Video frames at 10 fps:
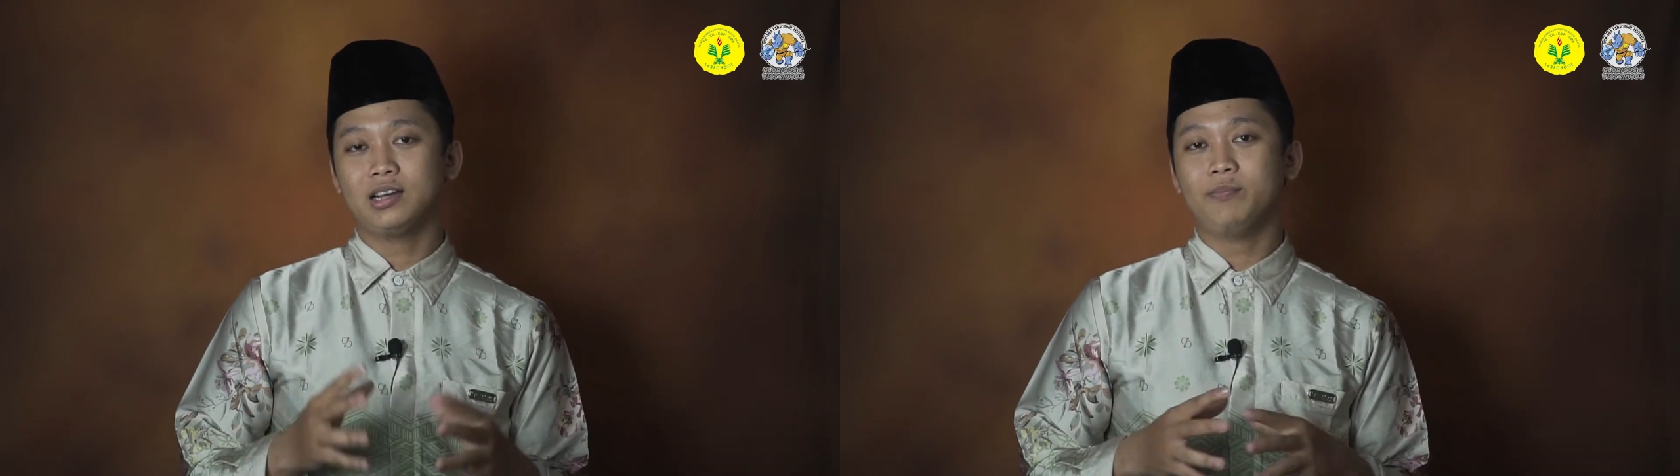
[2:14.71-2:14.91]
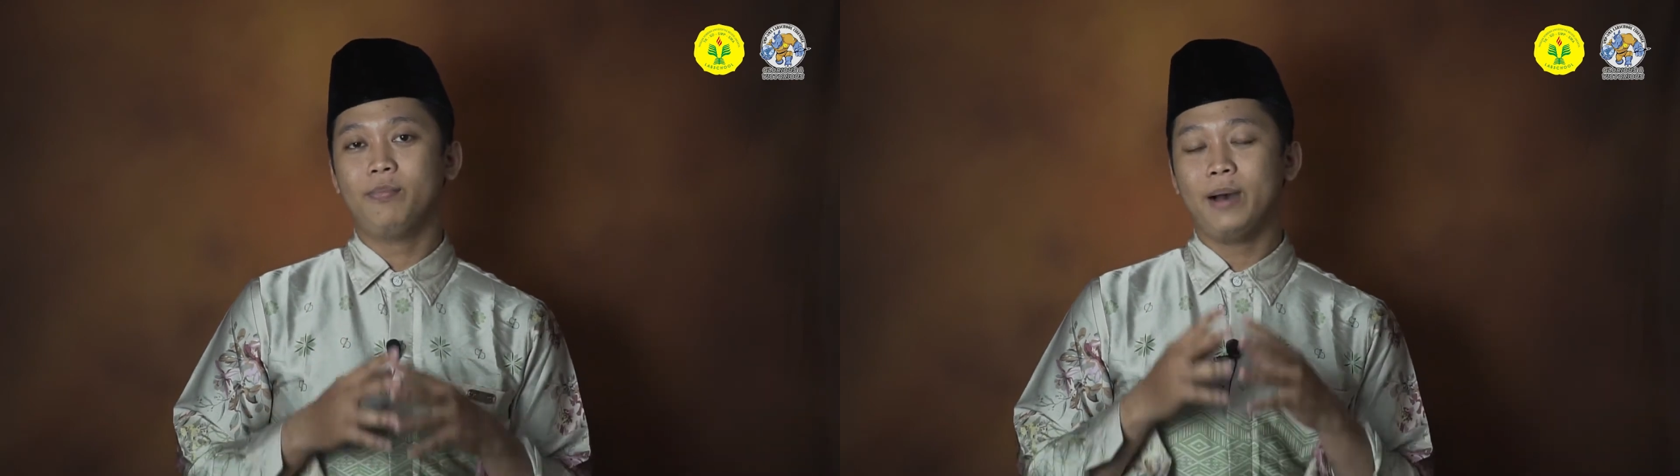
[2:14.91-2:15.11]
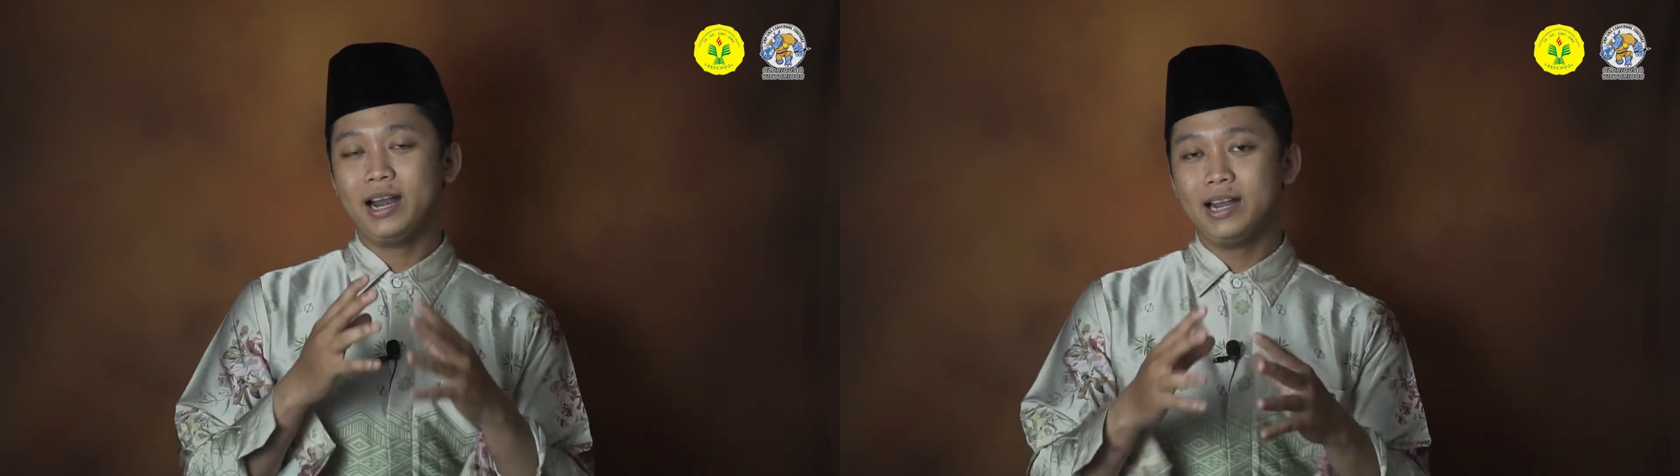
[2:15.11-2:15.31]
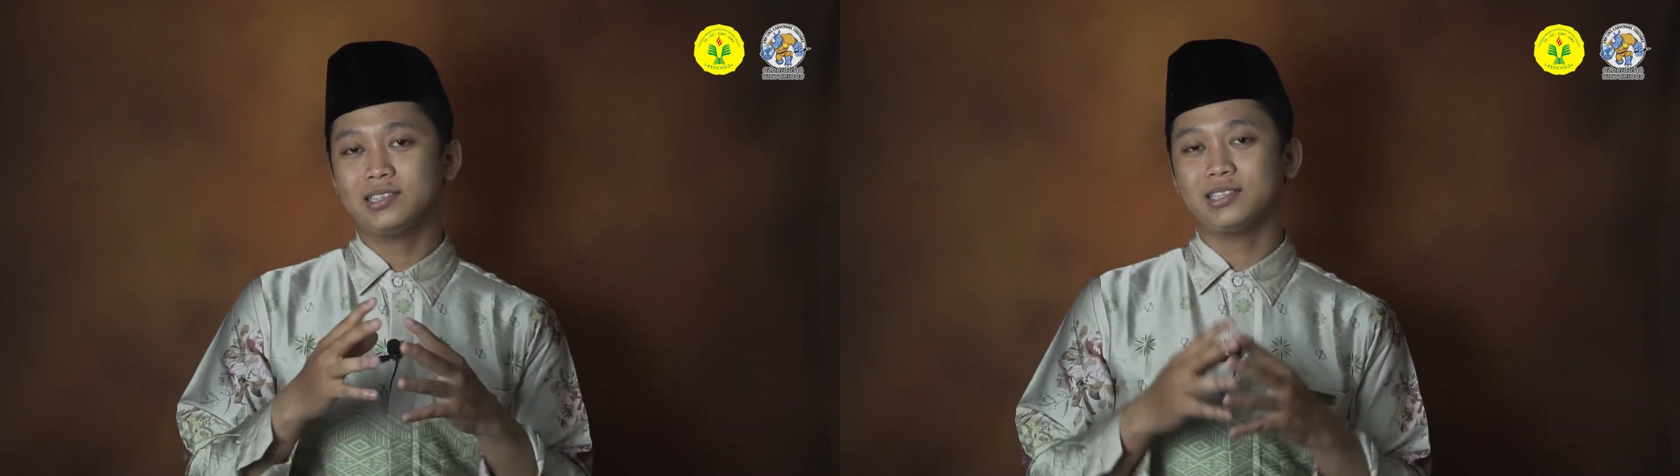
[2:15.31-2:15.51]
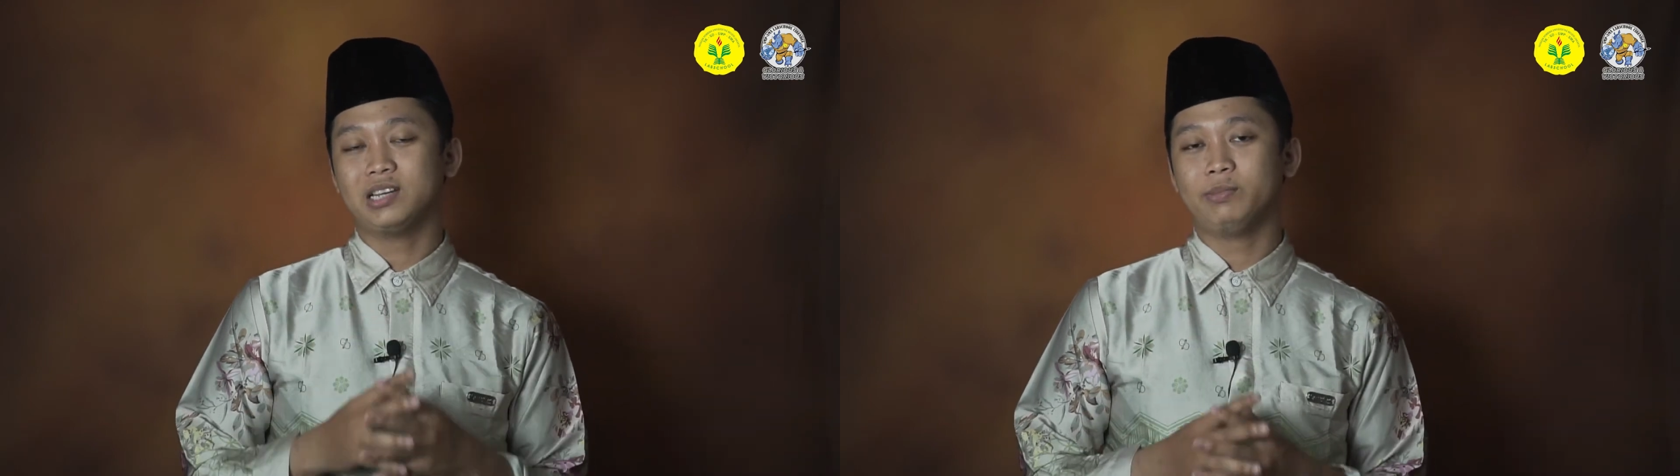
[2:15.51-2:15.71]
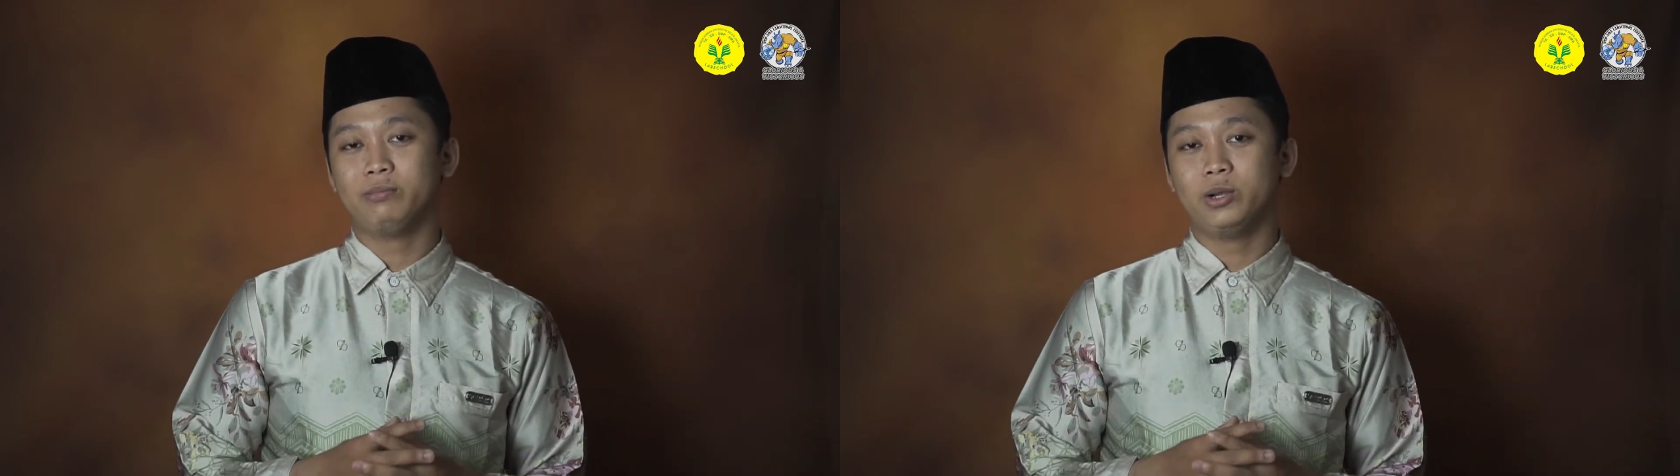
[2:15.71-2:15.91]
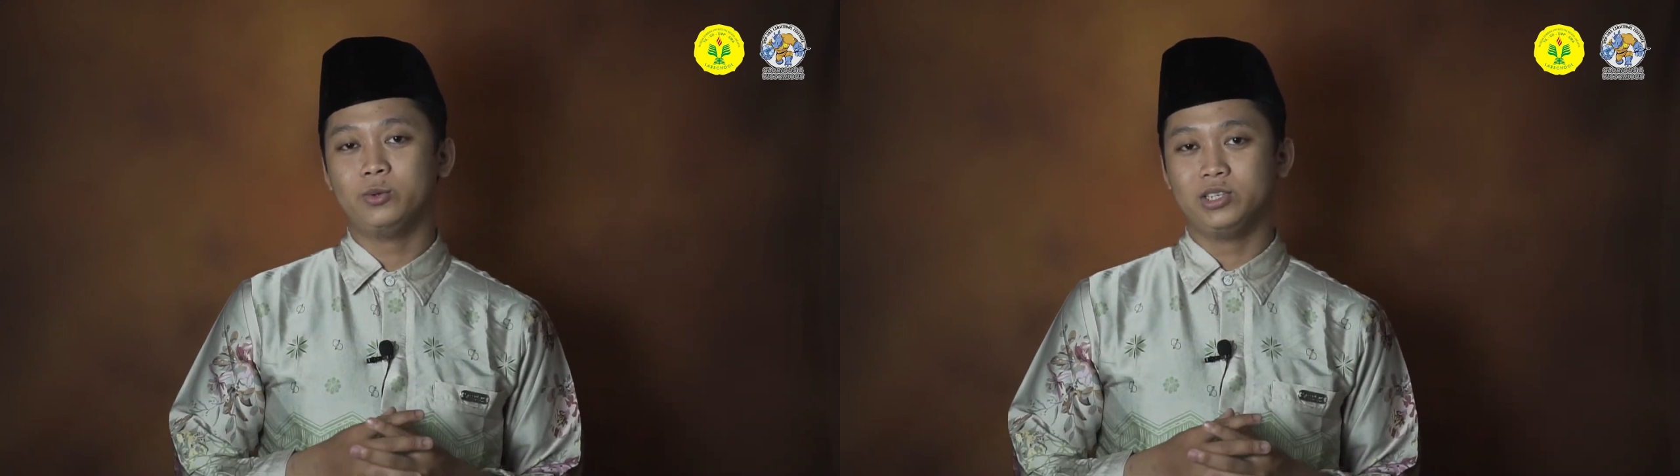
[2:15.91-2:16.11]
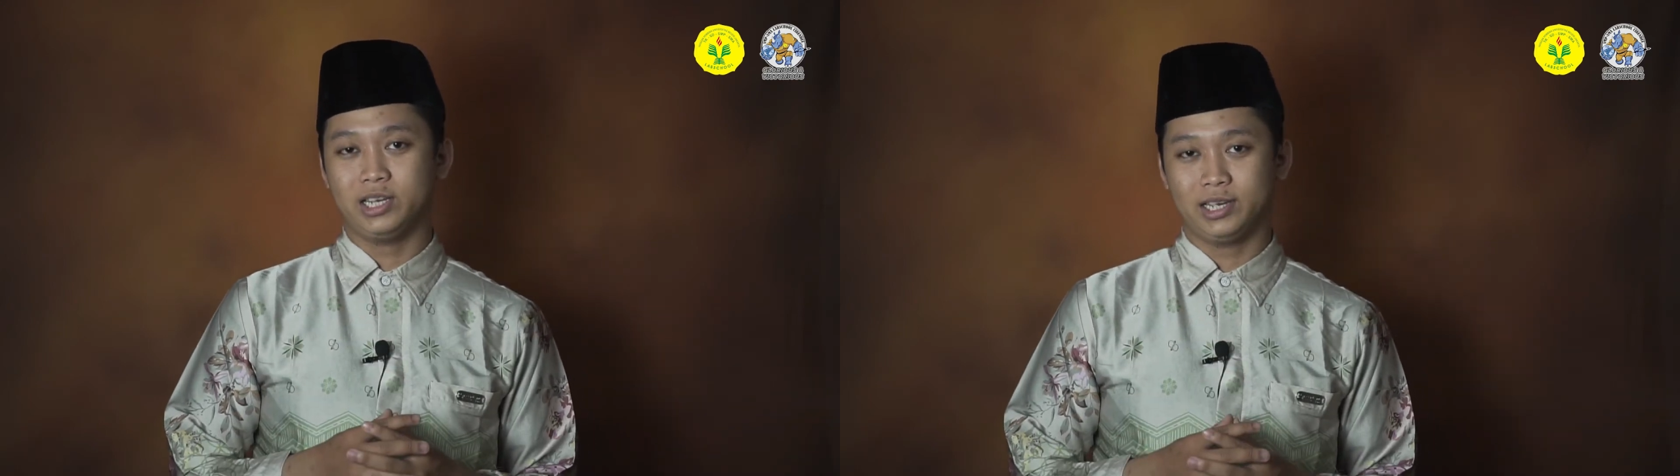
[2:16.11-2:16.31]
kepada sesama
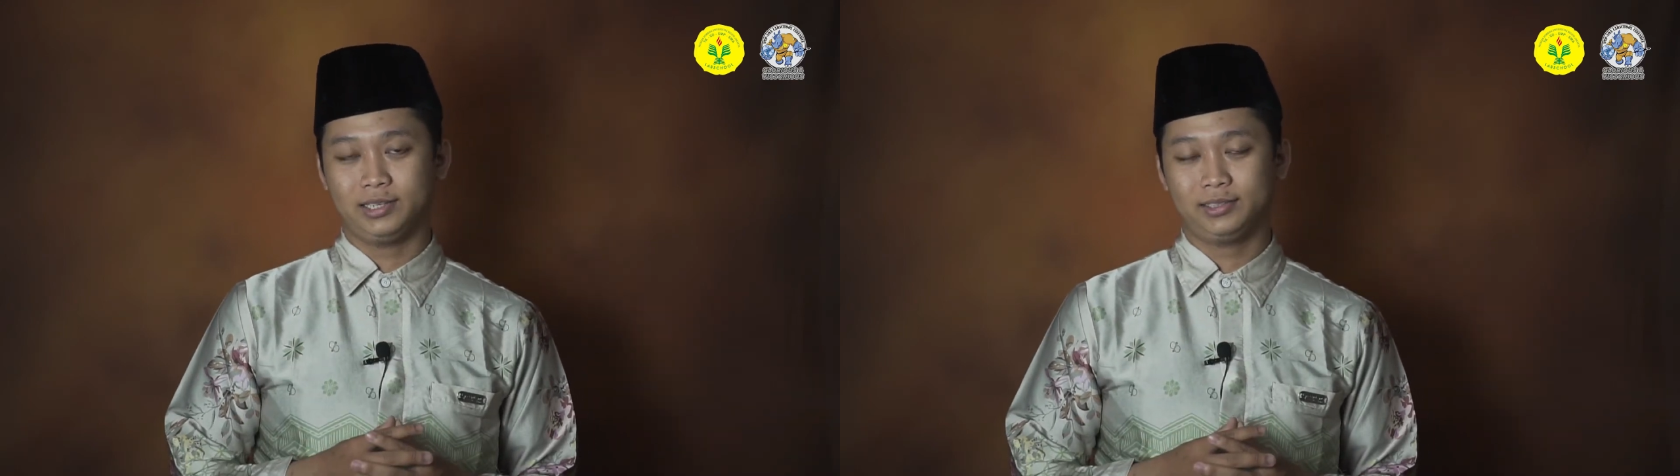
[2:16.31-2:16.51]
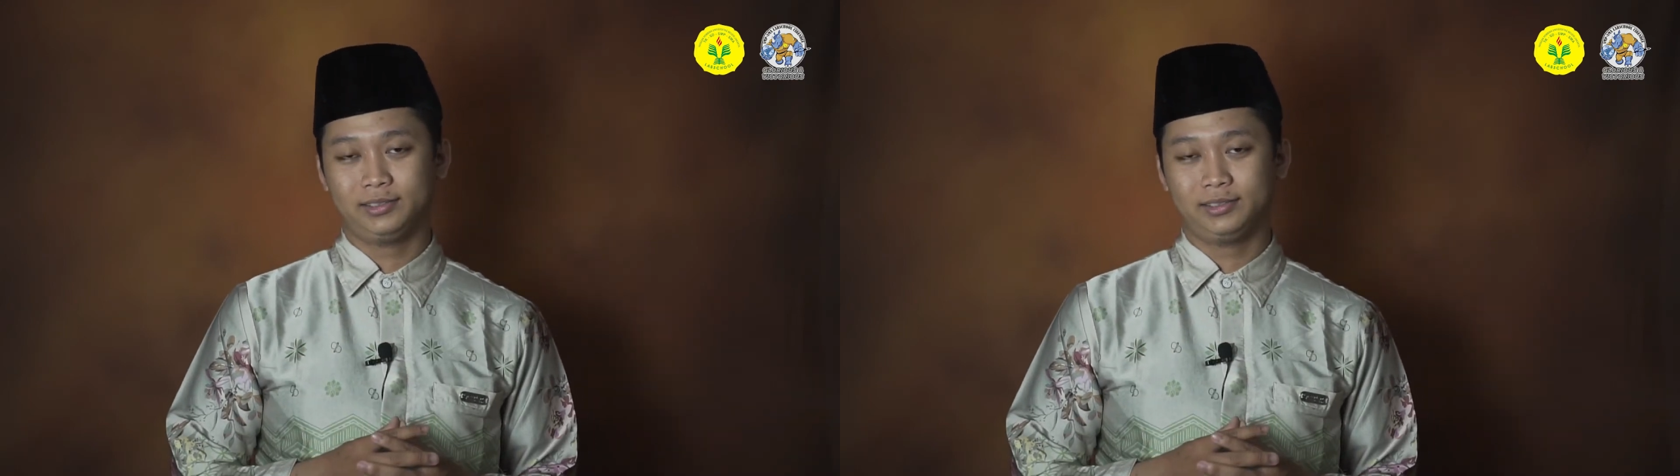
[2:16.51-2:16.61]
manusia.